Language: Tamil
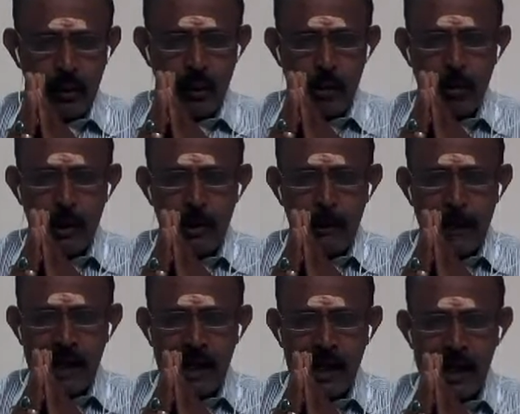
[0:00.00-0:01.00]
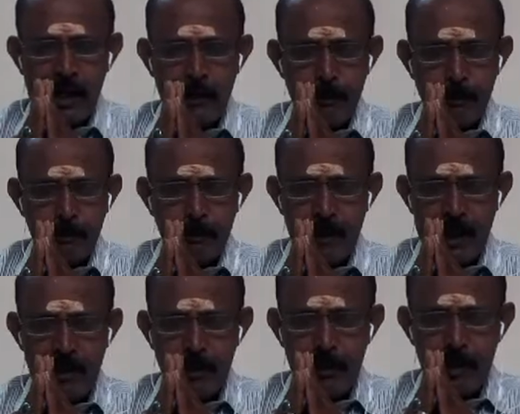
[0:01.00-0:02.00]
குருமுனிக்கு பலகலையும்
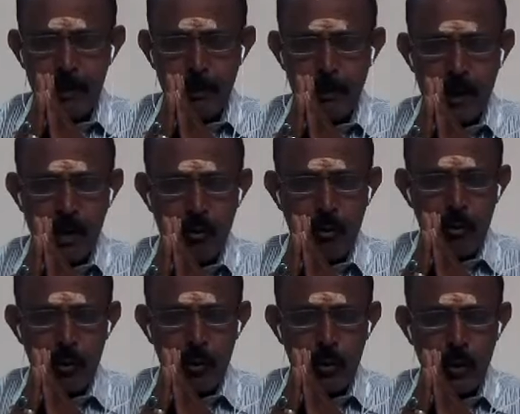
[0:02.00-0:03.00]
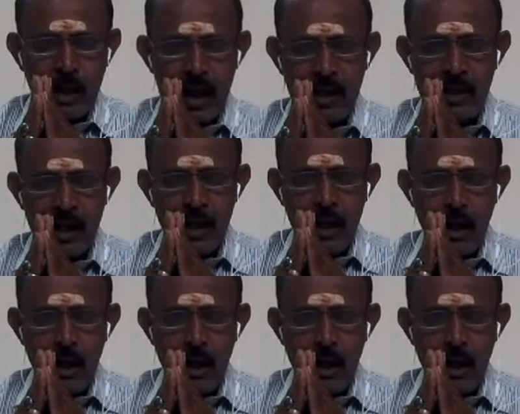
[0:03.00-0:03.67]
மறைமுடியும் பிரணவம் கூறு நாதா